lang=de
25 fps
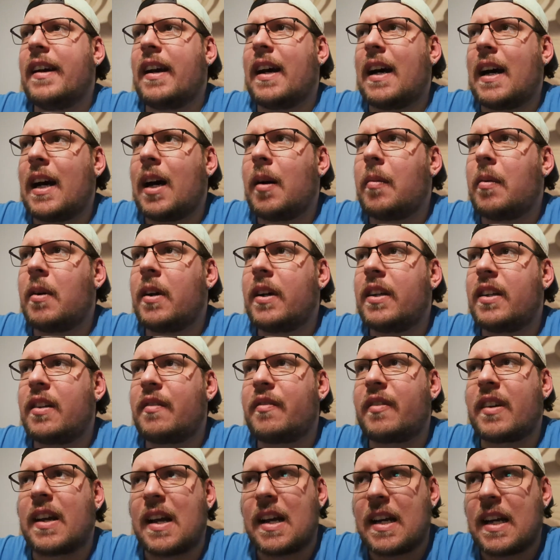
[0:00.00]
Aber in der
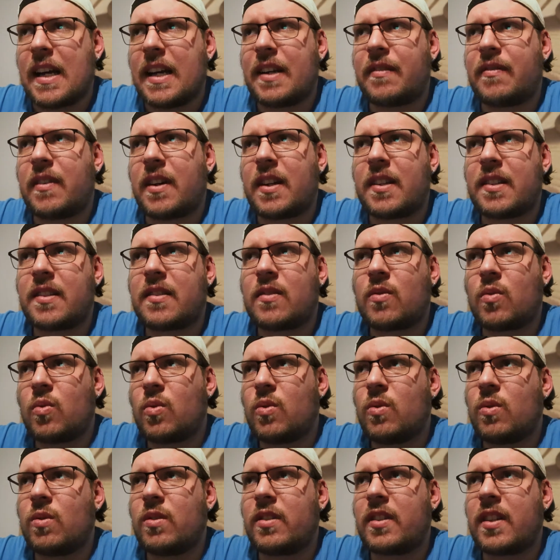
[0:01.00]
Vergangenheit war es
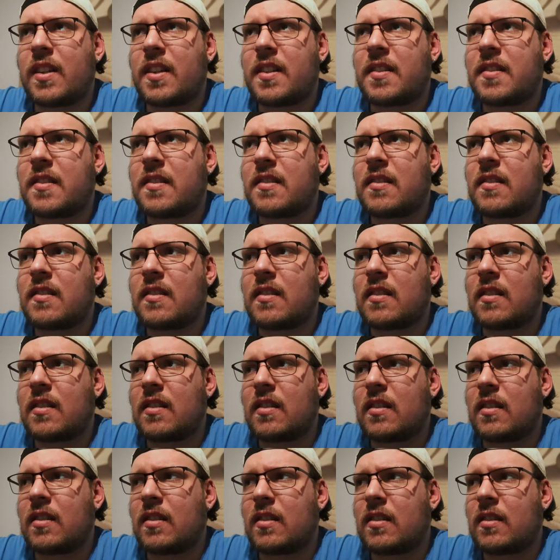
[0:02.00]
so, dass
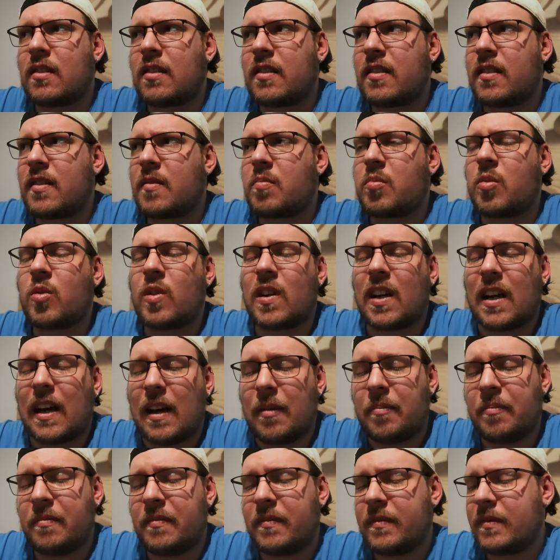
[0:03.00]
äh, dieses
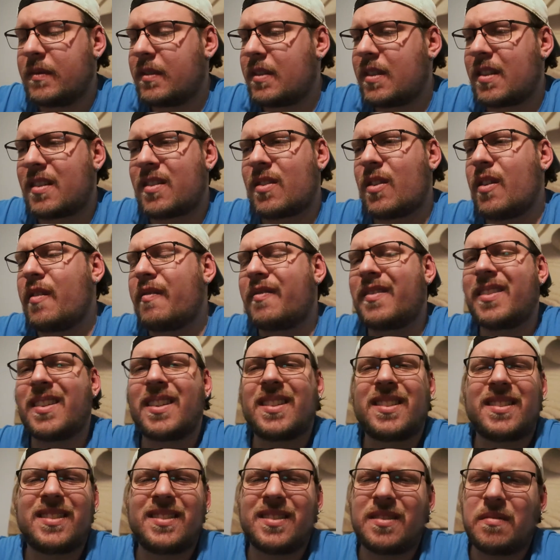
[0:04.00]
Programm des
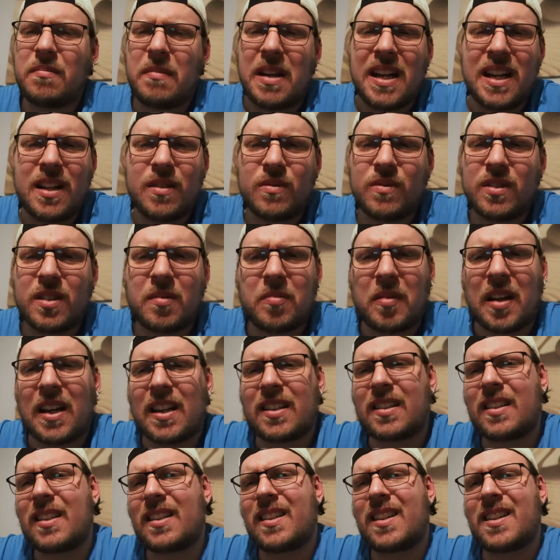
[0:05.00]
Öfteren Meldungen
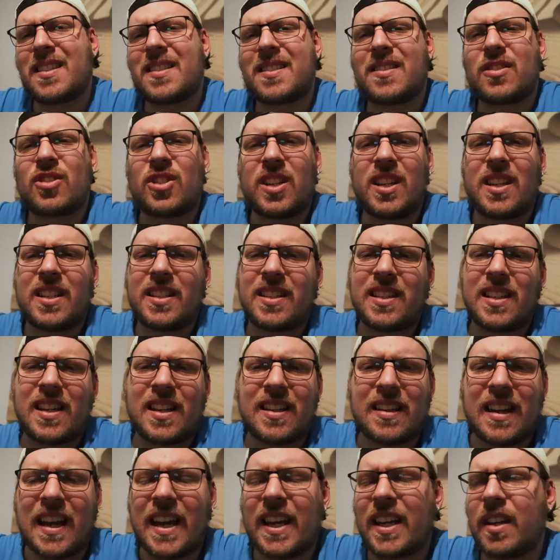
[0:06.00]
gebracht hat, dass schädliche
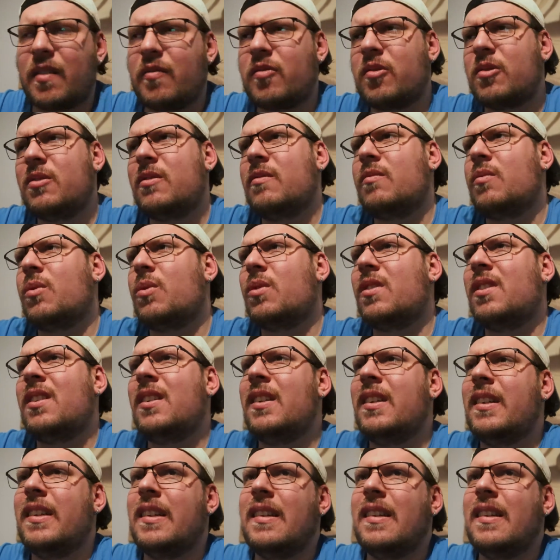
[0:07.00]
Dateien gefunden wurden